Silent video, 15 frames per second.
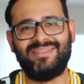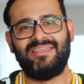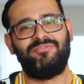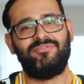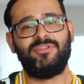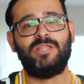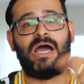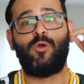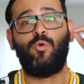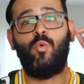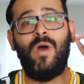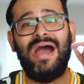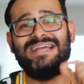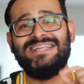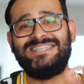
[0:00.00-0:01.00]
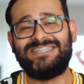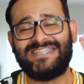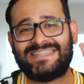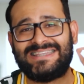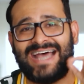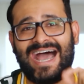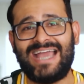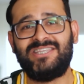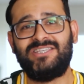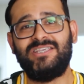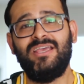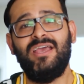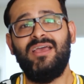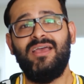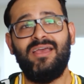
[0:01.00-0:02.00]
devido à
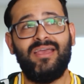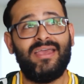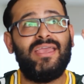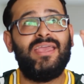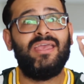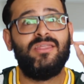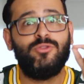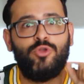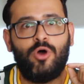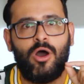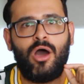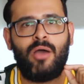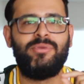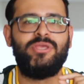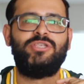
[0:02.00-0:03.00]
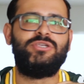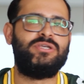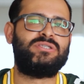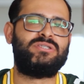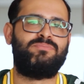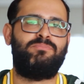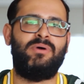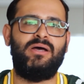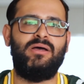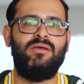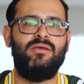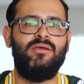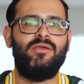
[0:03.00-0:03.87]
quantidade enorme de spam